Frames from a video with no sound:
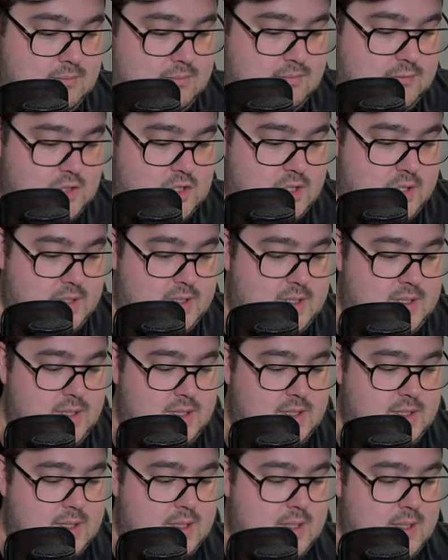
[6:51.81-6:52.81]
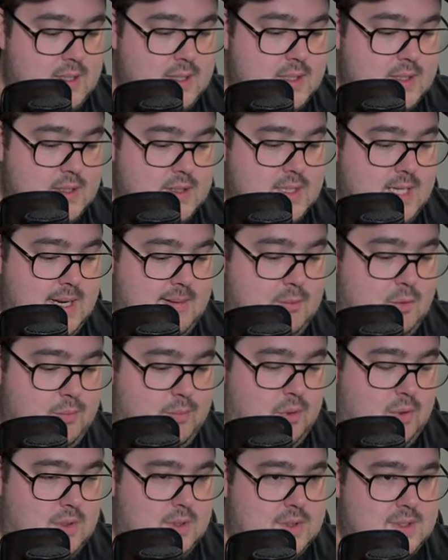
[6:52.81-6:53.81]
Wahrscheinlich nicht.
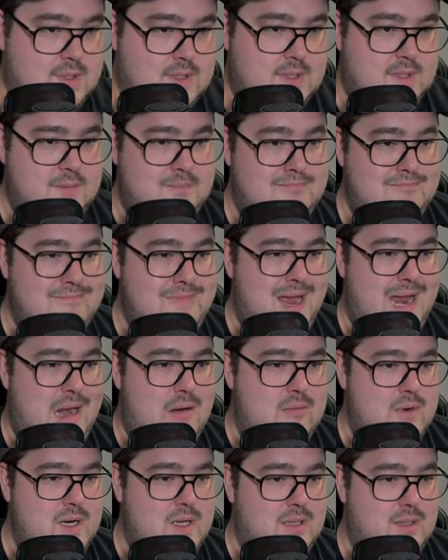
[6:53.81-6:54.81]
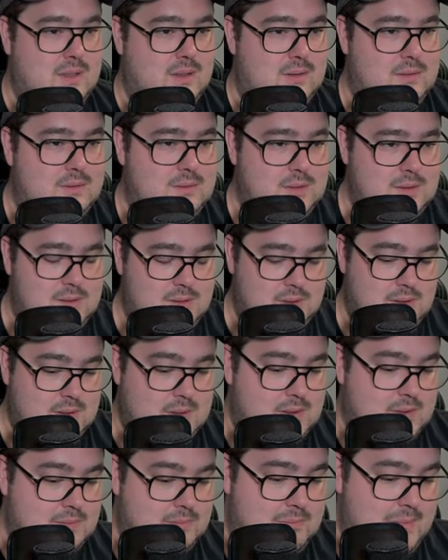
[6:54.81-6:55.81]
Thermopod. Meryl.
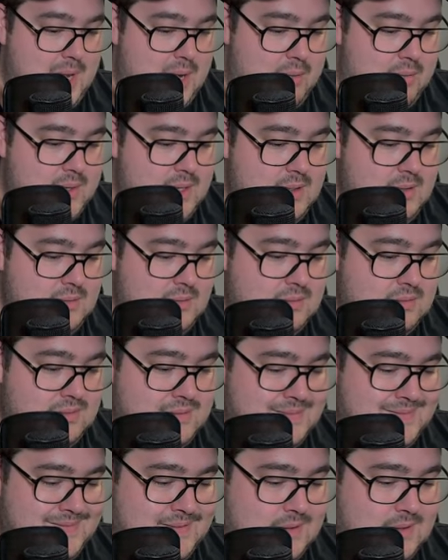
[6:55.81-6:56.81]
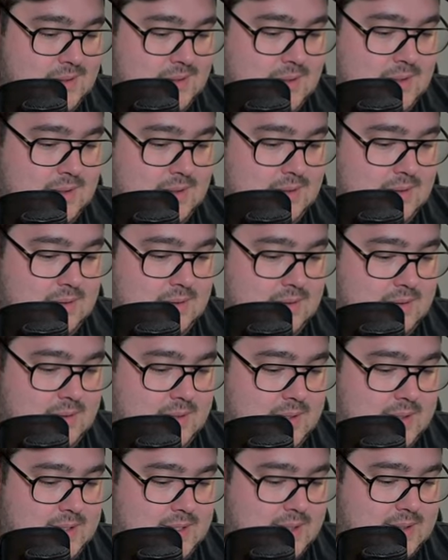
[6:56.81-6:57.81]
Meryl?
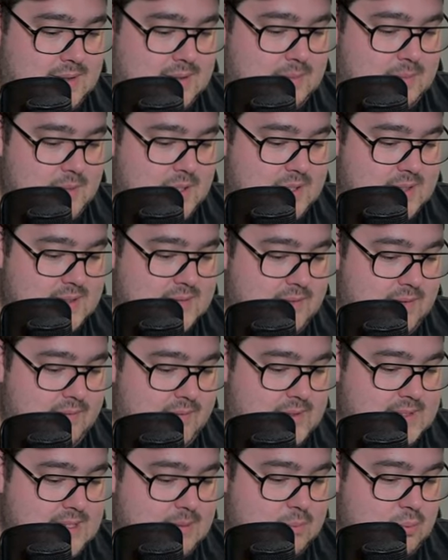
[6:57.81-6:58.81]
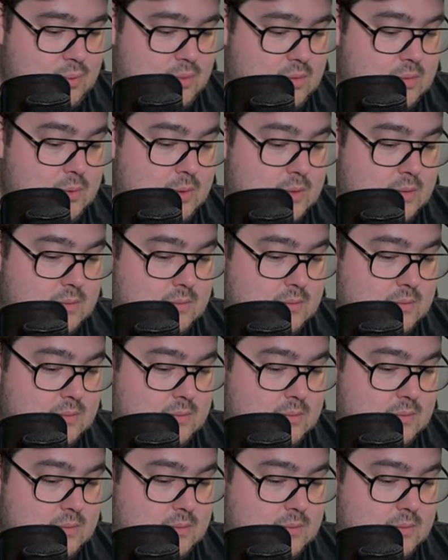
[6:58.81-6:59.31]
Ich dachte immer, das wäre ein Wasser-Pokémon.